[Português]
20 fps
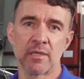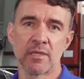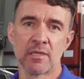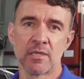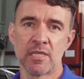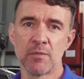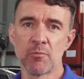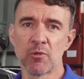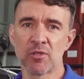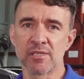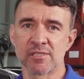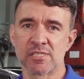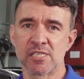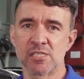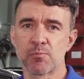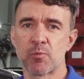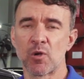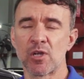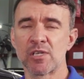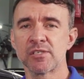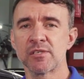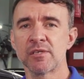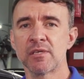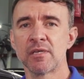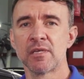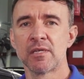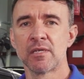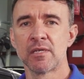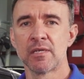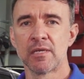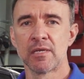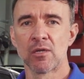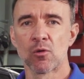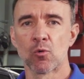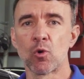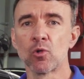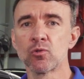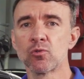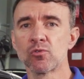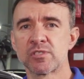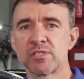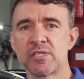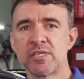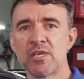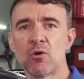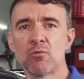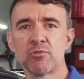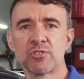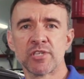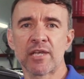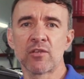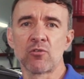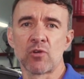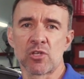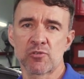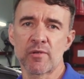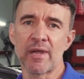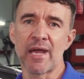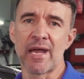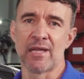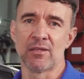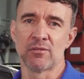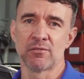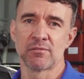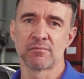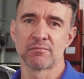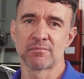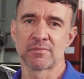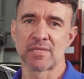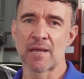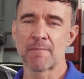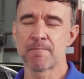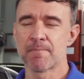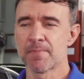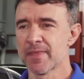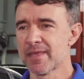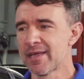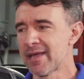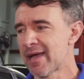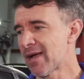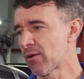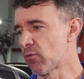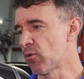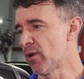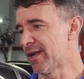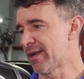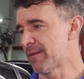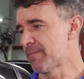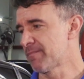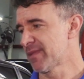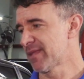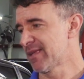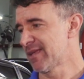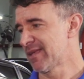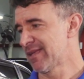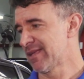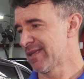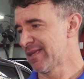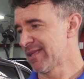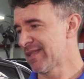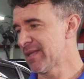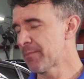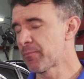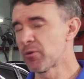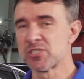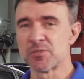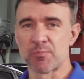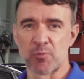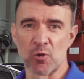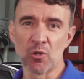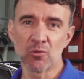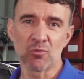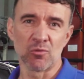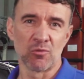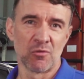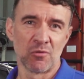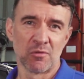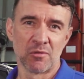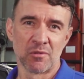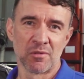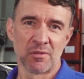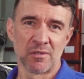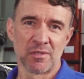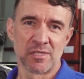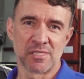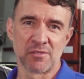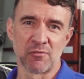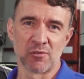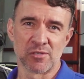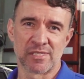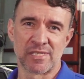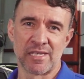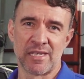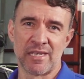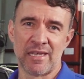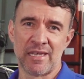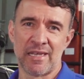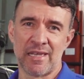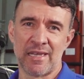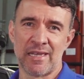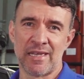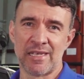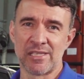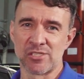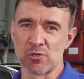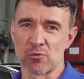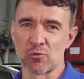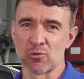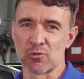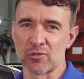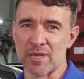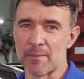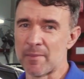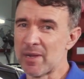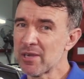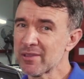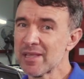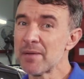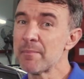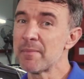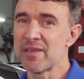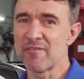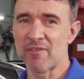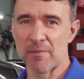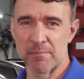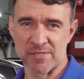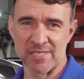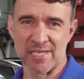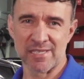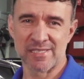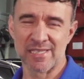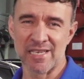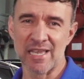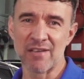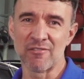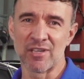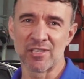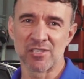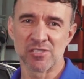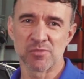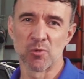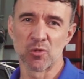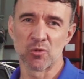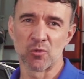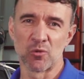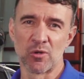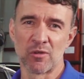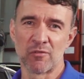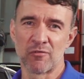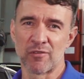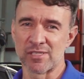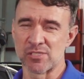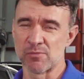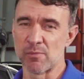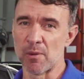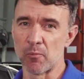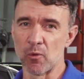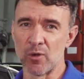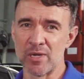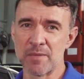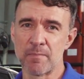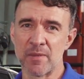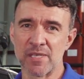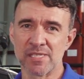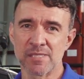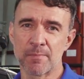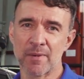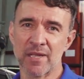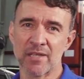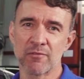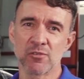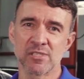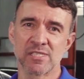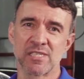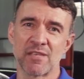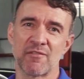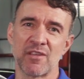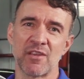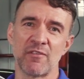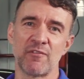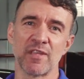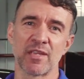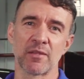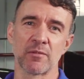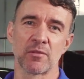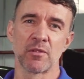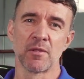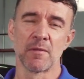né, e muitas vezes pode conduzir a um diagnóstico errado. Tá? Agora, depois de pronto, se você executa o trabalho, também vai precisar ser lavado esse motor, fazer uma boa limpeza para que você verifique